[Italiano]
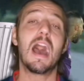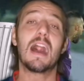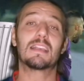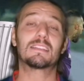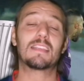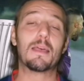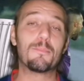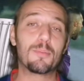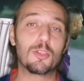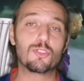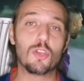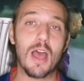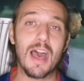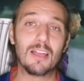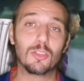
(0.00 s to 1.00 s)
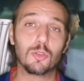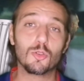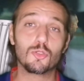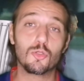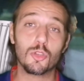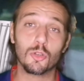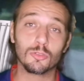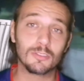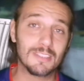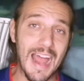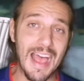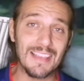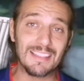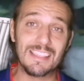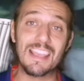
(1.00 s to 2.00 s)
ha sempre giocato sui
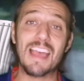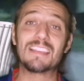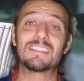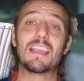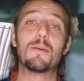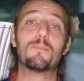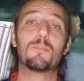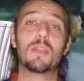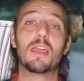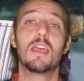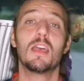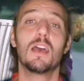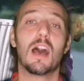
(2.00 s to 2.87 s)
contrasti, sempre,